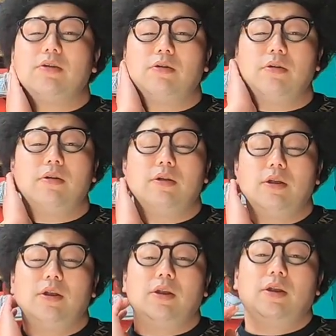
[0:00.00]
の、
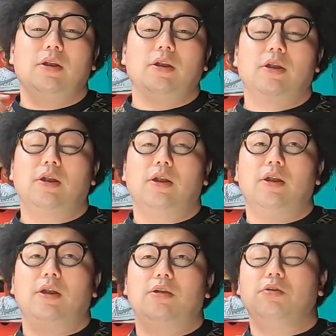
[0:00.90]

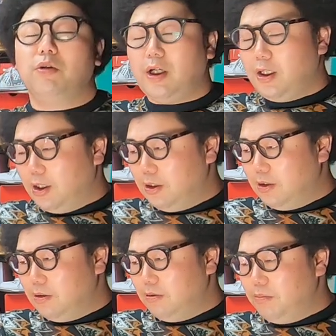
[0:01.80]
うん、動画
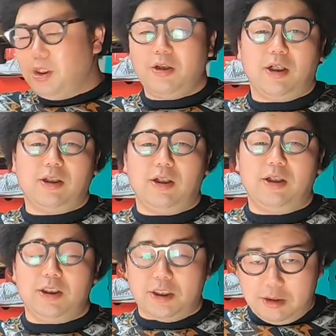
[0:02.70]
見てる方い
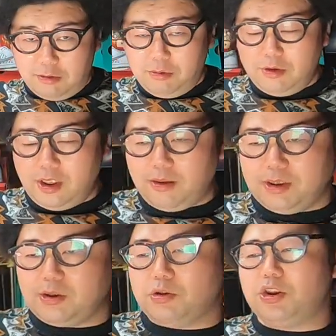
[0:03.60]
らっしゃると思うんで、ま
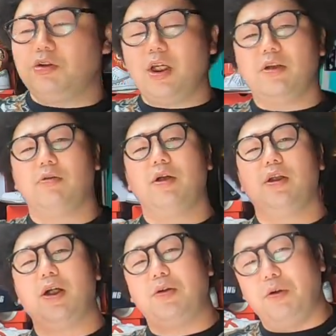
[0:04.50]
あ、そっちのね、動画
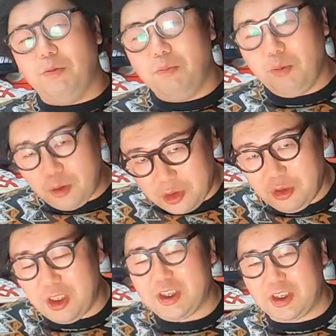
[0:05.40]
に結構もっと
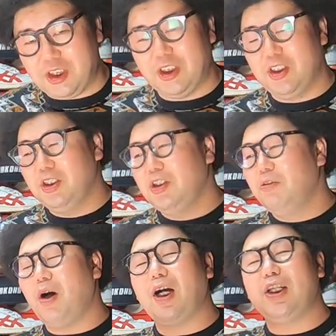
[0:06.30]
詳しく、
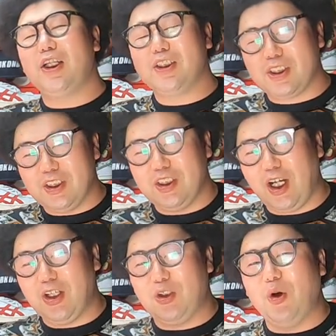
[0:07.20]
わかりやすく、
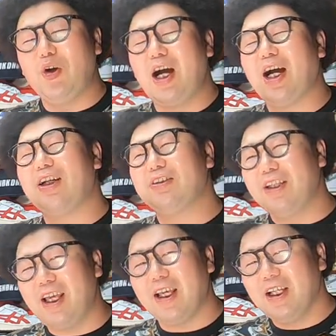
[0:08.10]
あの、動画があるん
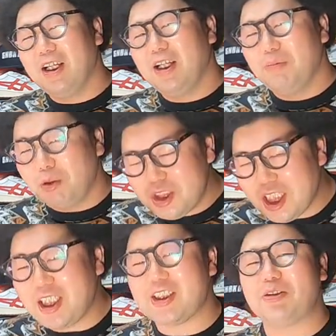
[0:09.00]
で、もし
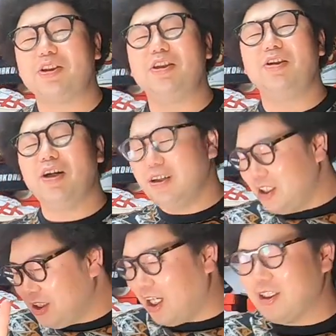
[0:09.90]
だったらそっちの
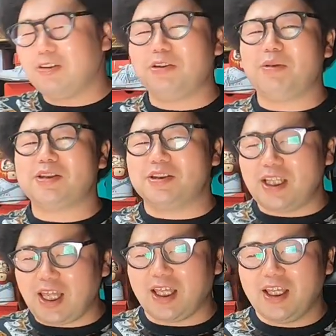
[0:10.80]
リンク貼っときますん
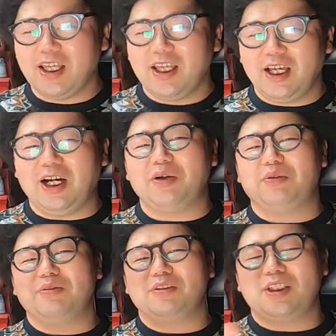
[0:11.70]
で、あ
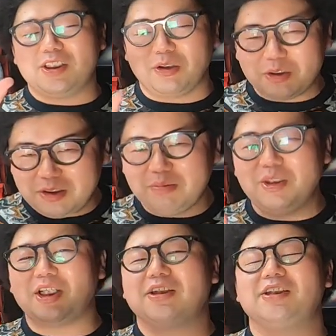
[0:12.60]
の、ぜひそっち
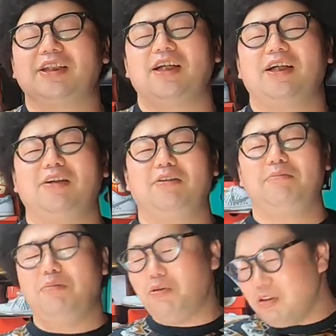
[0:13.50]
見てください。あ
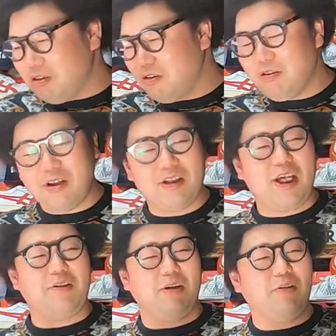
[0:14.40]
の、僕の動画は
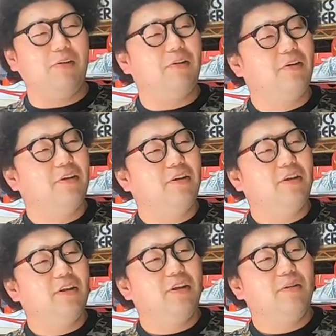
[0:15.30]
結構ね、こ
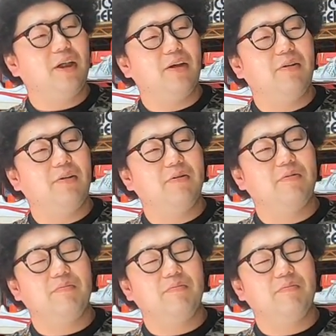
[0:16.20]
う、あの、